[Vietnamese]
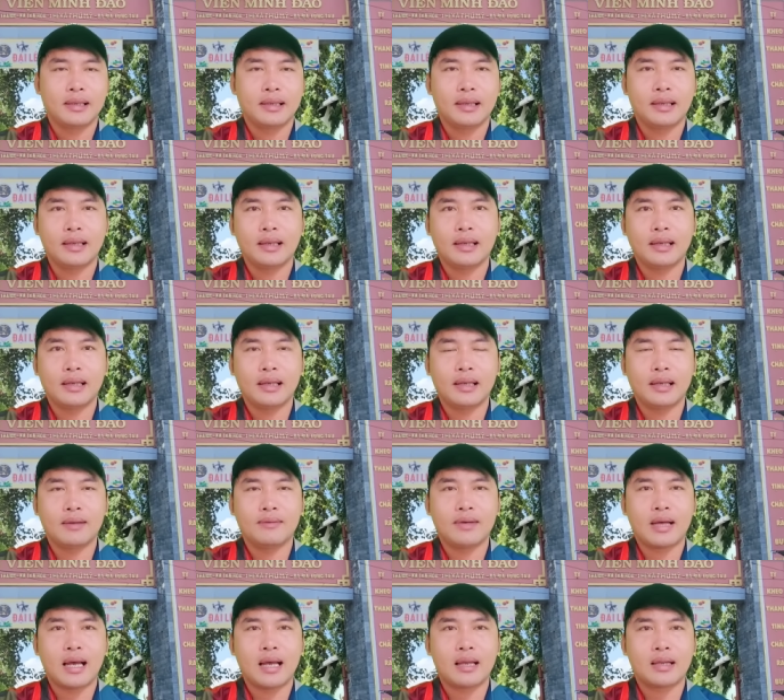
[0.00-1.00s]

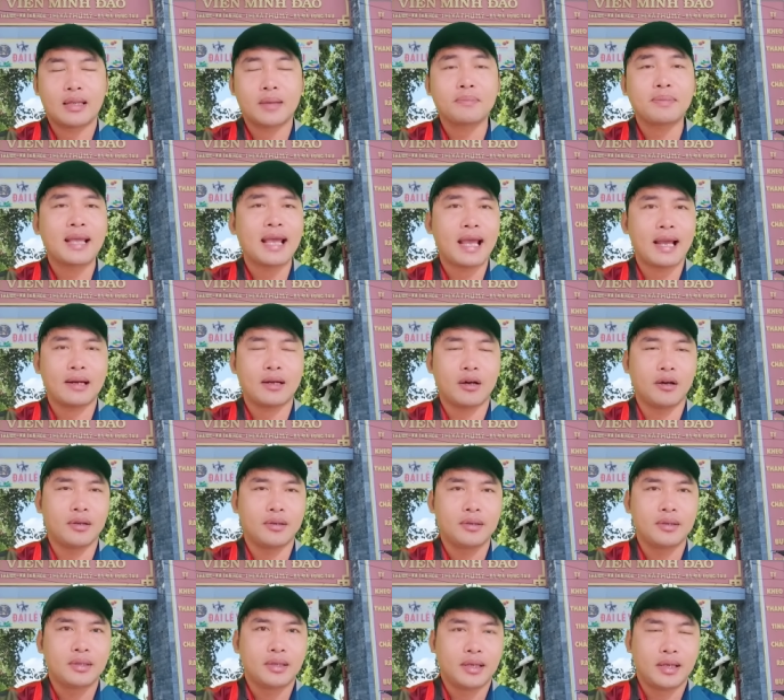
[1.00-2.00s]
à, và thắp nhang thôi
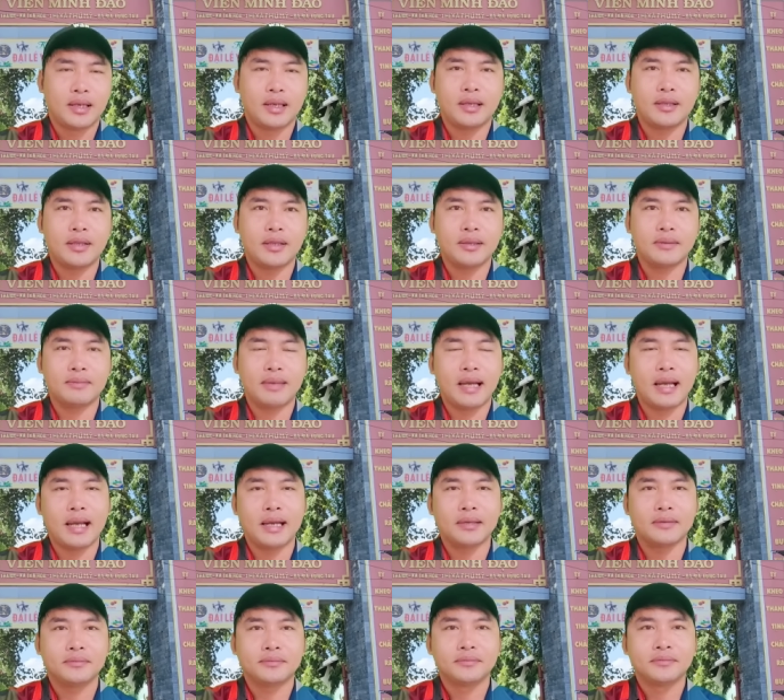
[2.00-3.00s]
à, nhưng
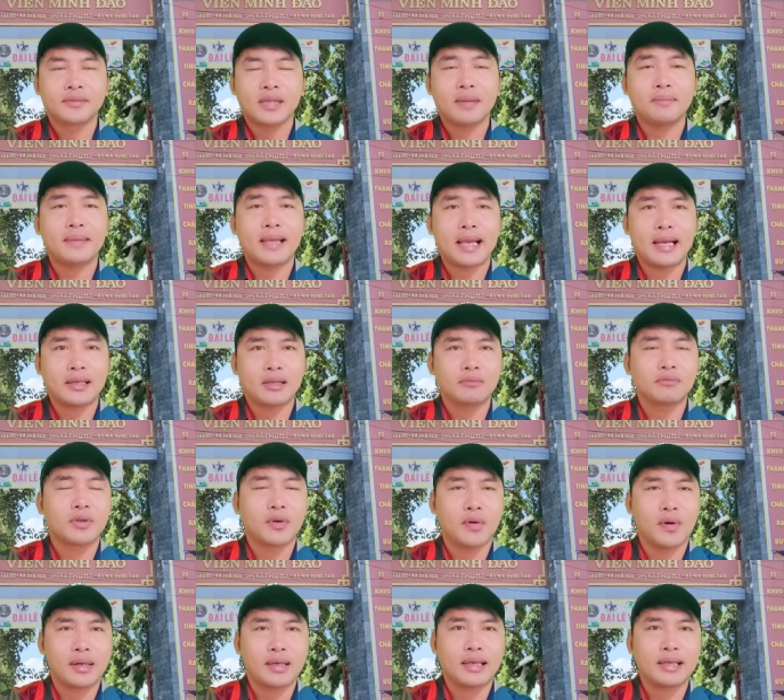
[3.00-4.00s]
mà thắp nhang trong
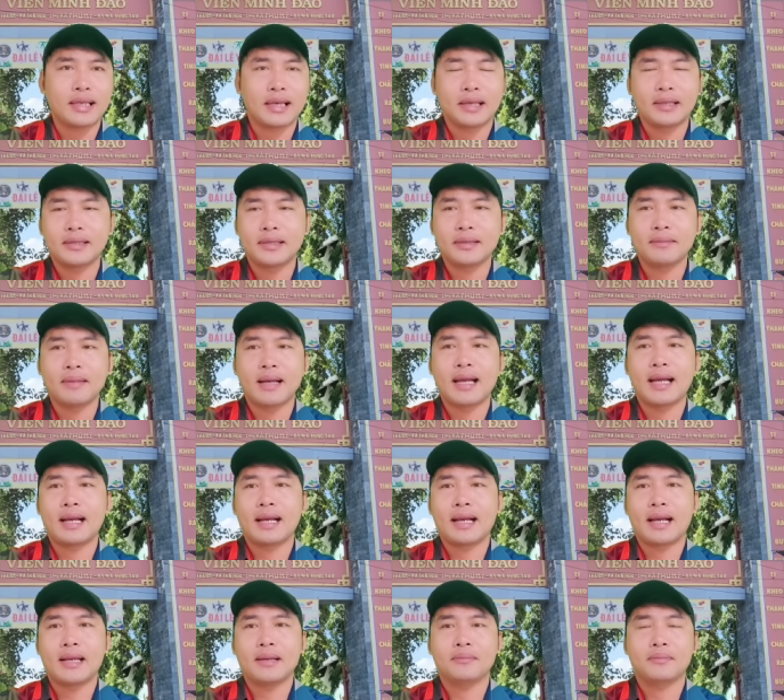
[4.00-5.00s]
chùa đó cả nhà nhưng
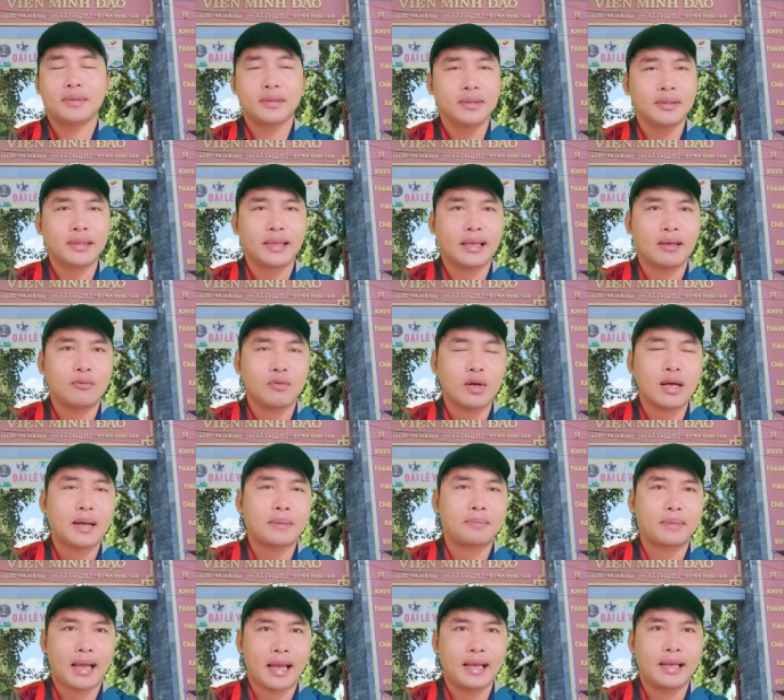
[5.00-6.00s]
mà ngày hôm trước thì không có
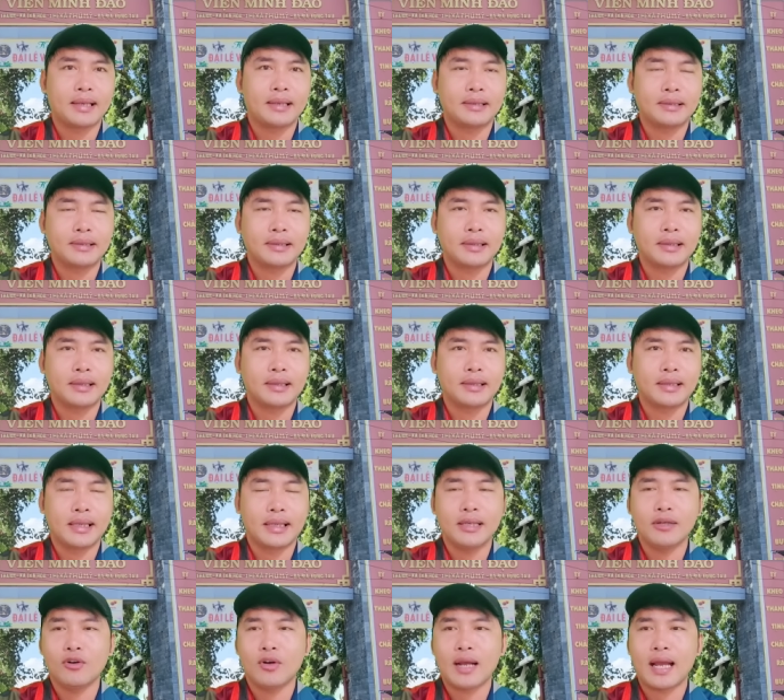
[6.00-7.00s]
gặp thầy à,
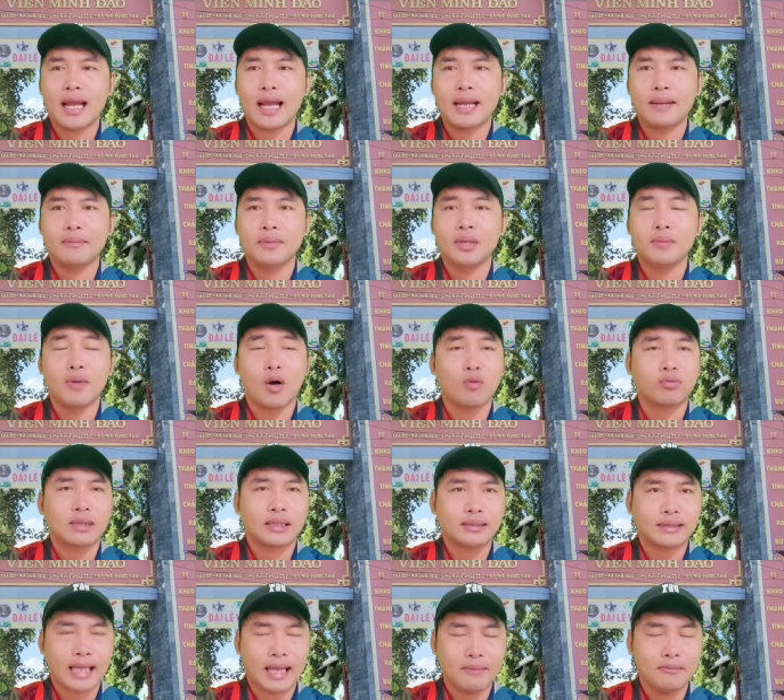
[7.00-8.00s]
chỉ có ngày 11
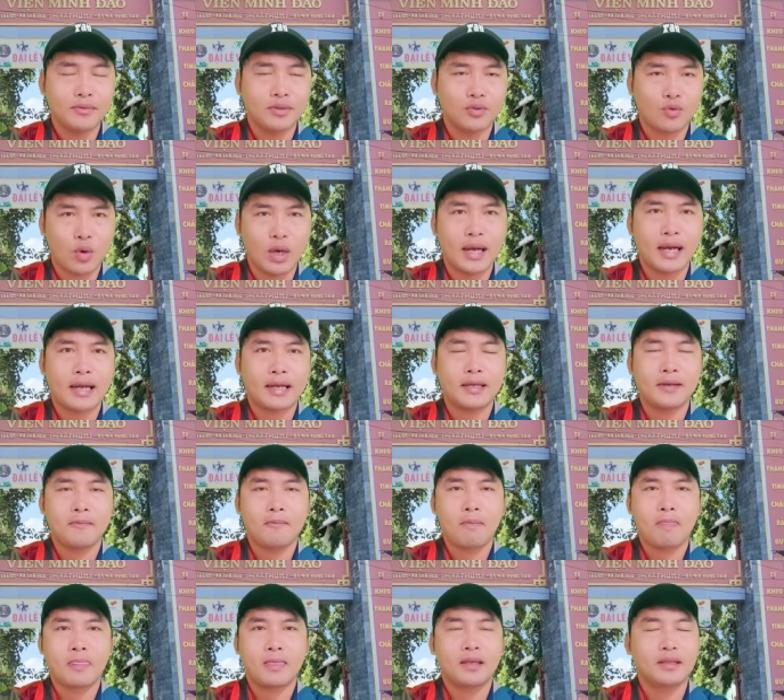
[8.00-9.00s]
tháng 8 vừa qua đó
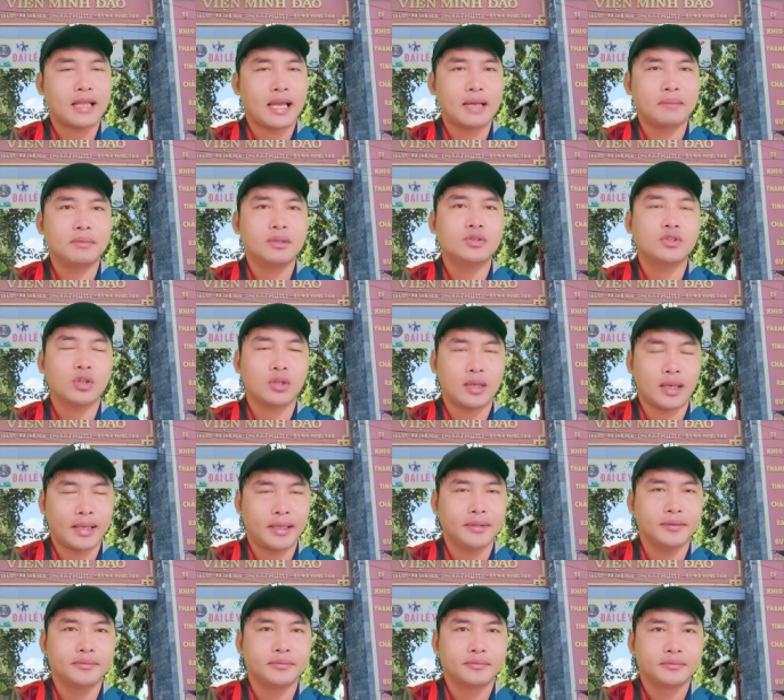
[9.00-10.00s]
thì thầy mới xuất
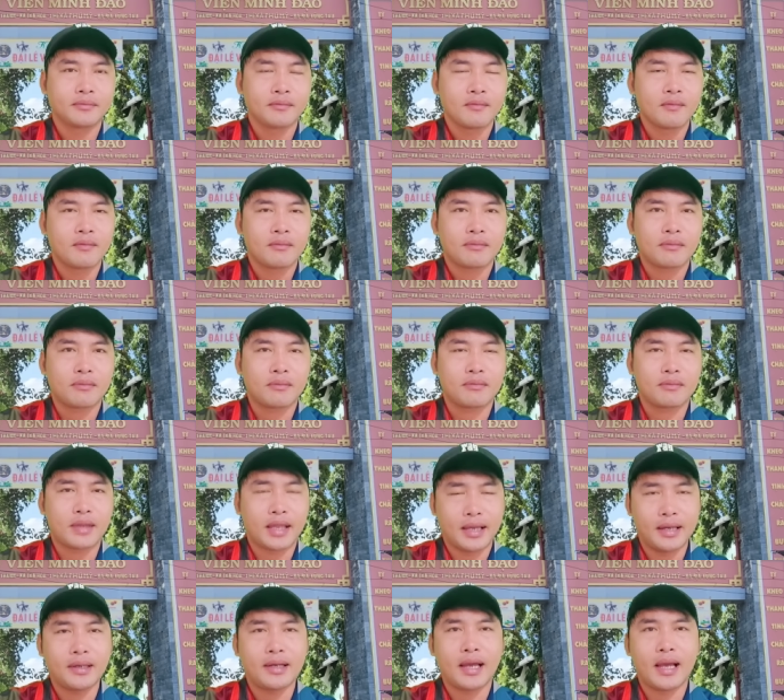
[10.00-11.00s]
hiện ừ,
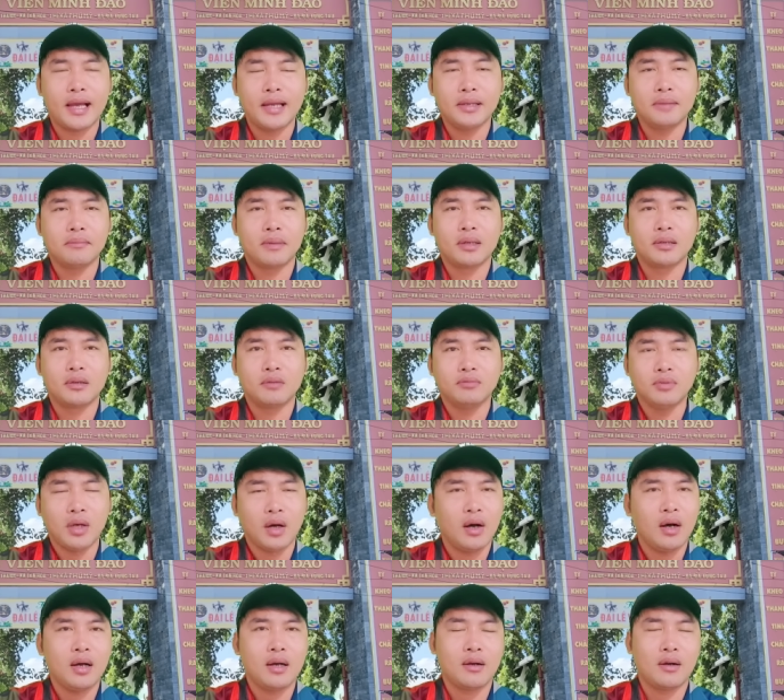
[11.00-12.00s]
tiện thể thì mình cũng
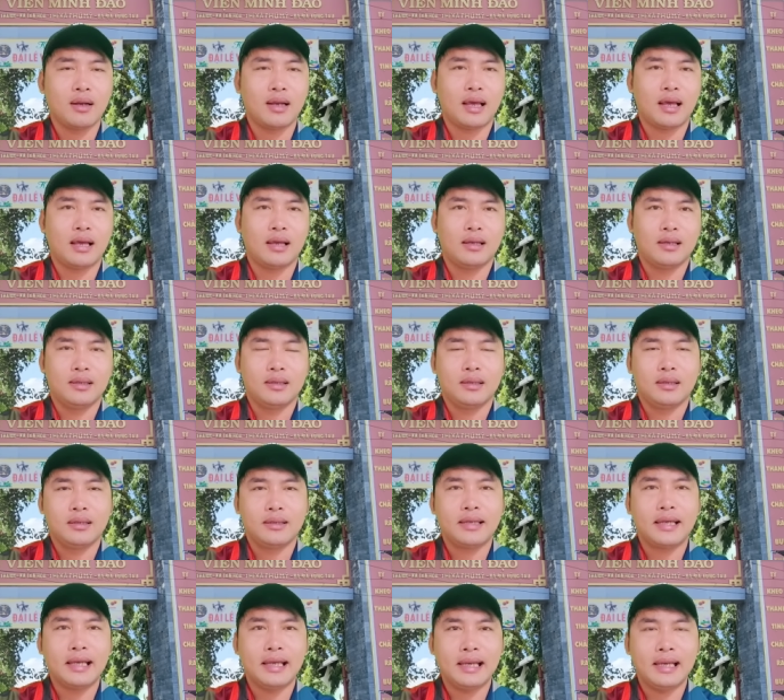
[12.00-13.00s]
có gọi là
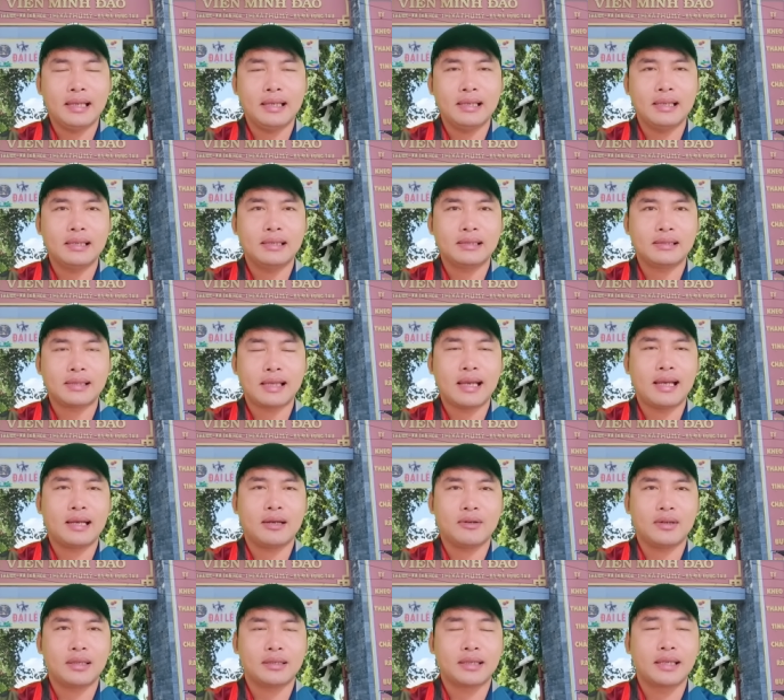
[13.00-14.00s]
ghé à,
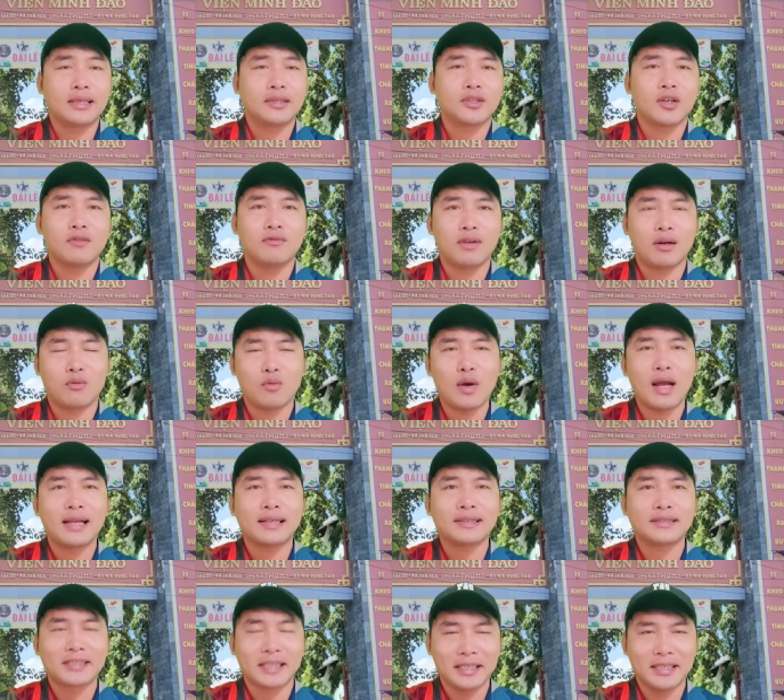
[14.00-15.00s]
sang gọi là thiền tôn Phật
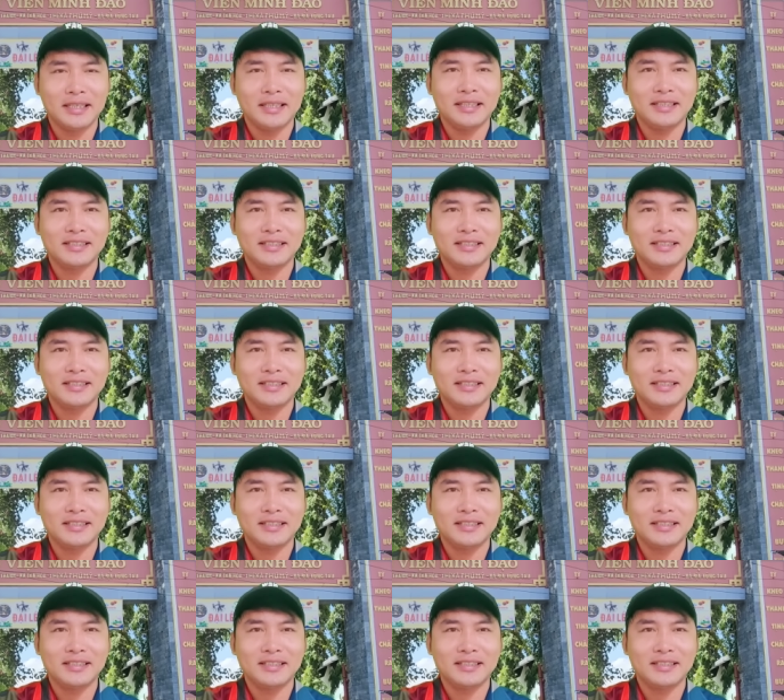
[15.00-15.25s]
quang tí